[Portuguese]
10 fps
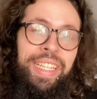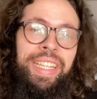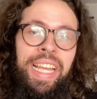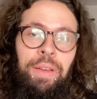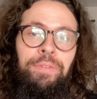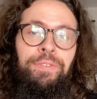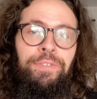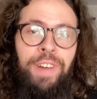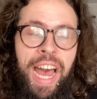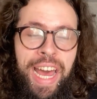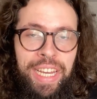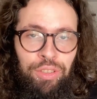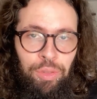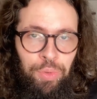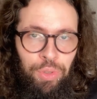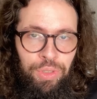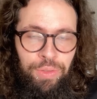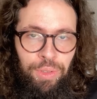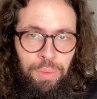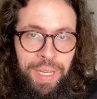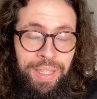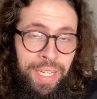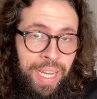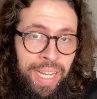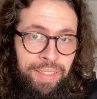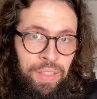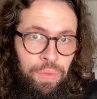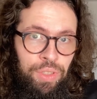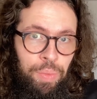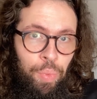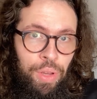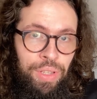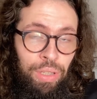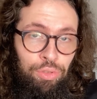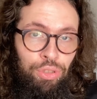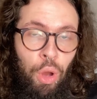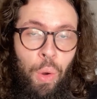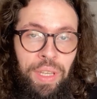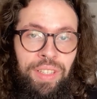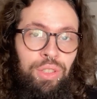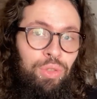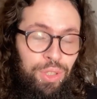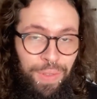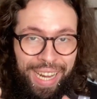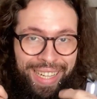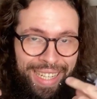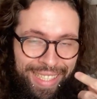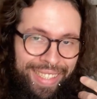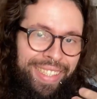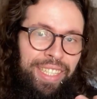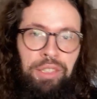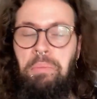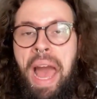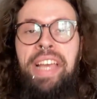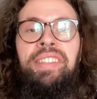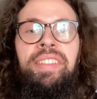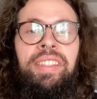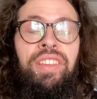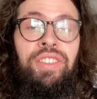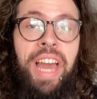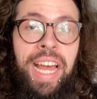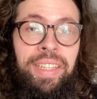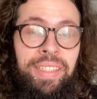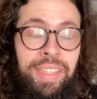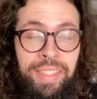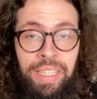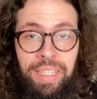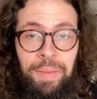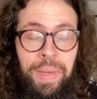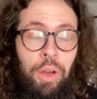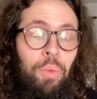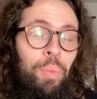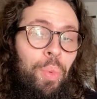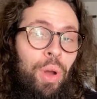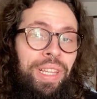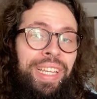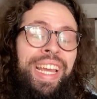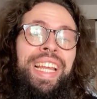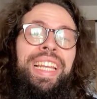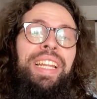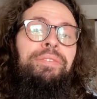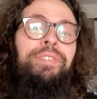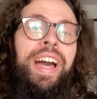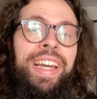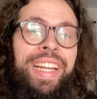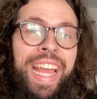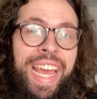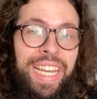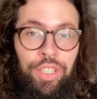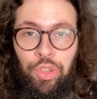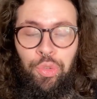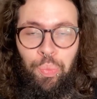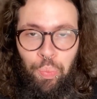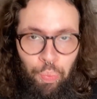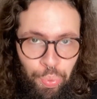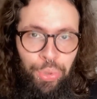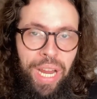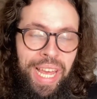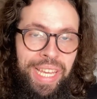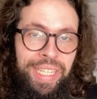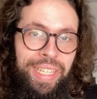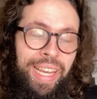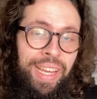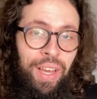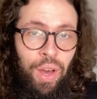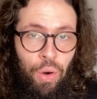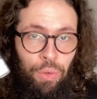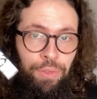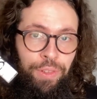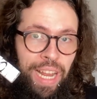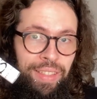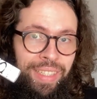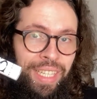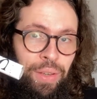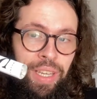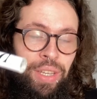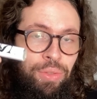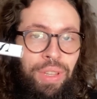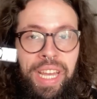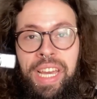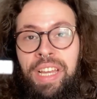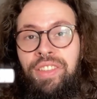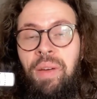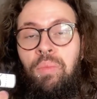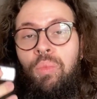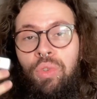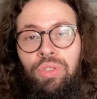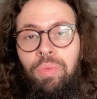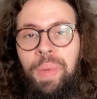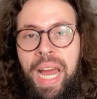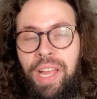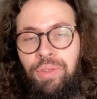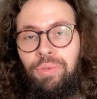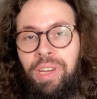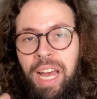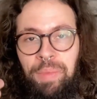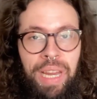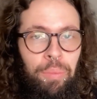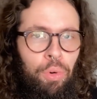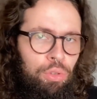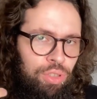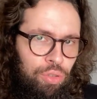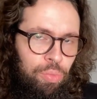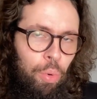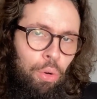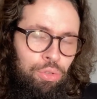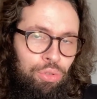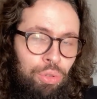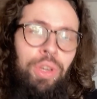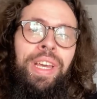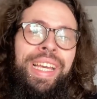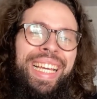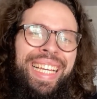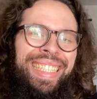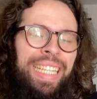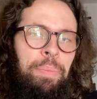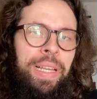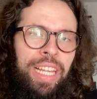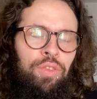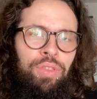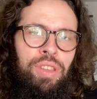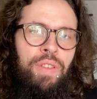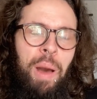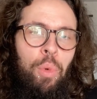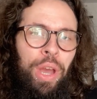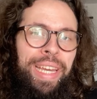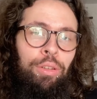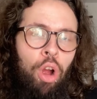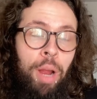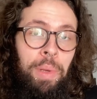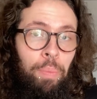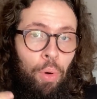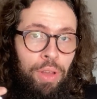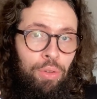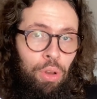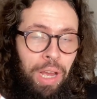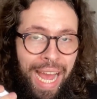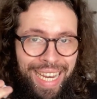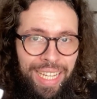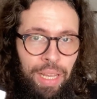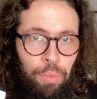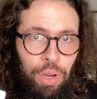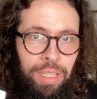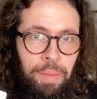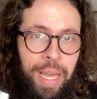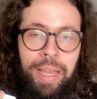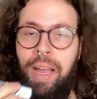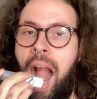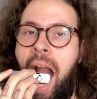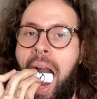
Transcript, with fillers: Tem várias opções de volumetria, assim você pode não só conhecer as suas fragrâncias mais desejadas, assim também como podem levar elas por aí, né? O frasquinho aqui do decante é muito prático, cabe na bolsa, no bolso, Dependendo, se você tiver uma boca enorme, pode colocar ele dentro da boca também.